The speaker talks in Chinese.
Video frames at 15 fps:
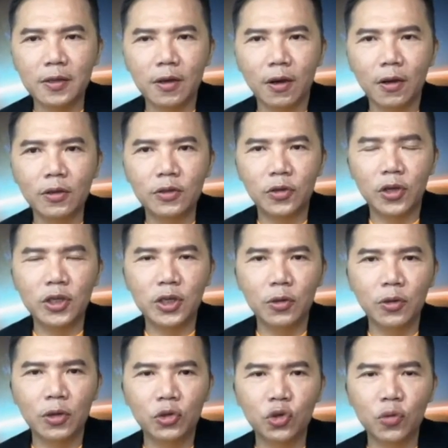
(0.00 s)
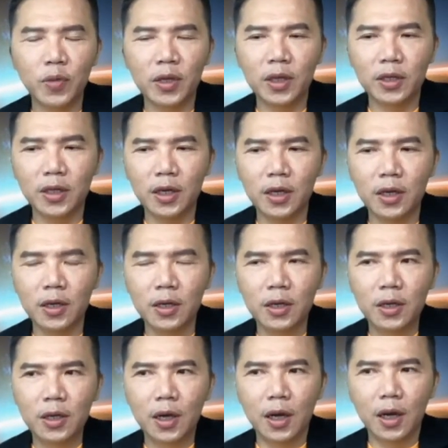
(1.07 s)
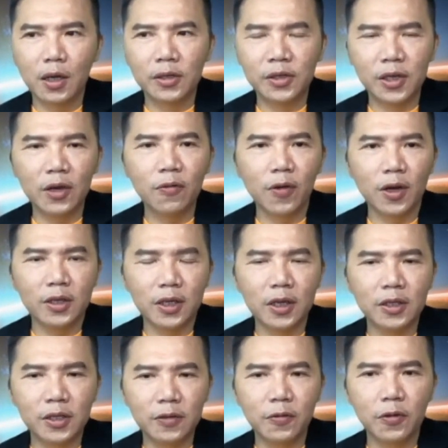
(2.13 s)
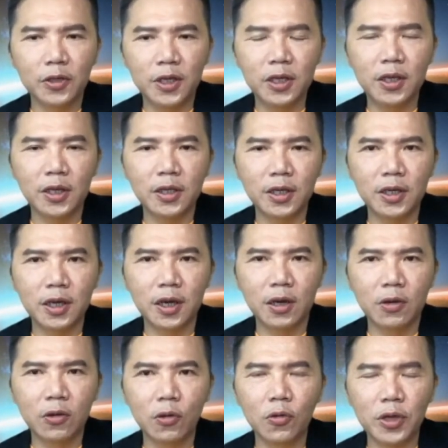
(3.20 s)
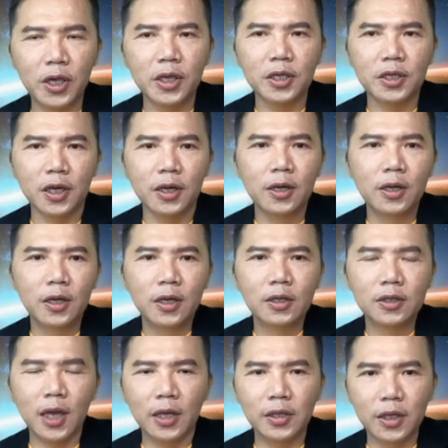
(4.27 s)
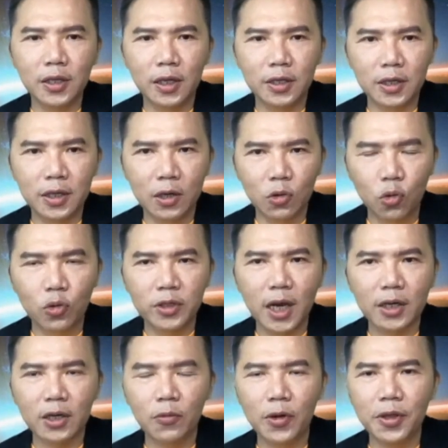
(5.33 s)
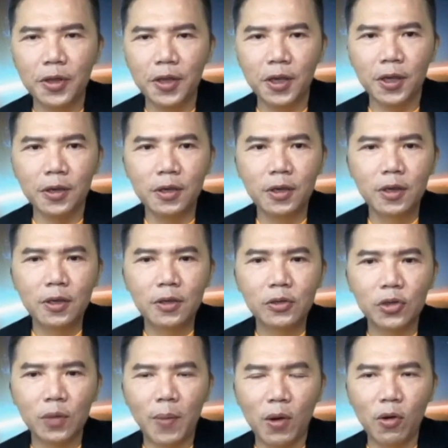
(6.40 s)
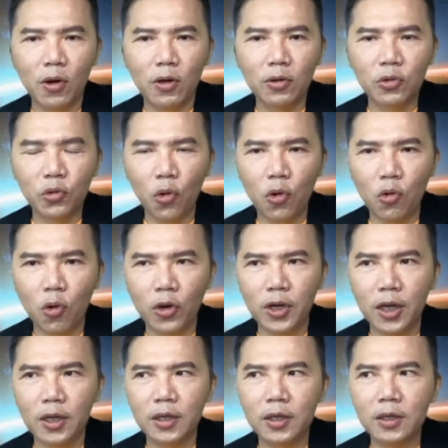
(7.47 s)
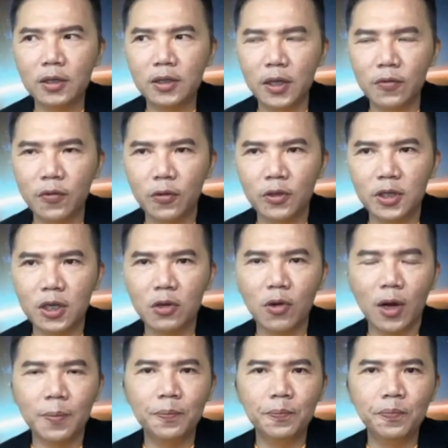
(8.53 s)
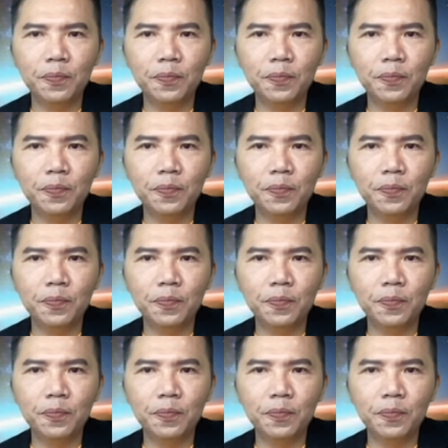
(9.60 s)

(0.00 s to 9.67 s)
和全球很出名的这个呃 server 这个伺服器的这个供应者产生的这个故障的问题，所以包括多国的政府机关，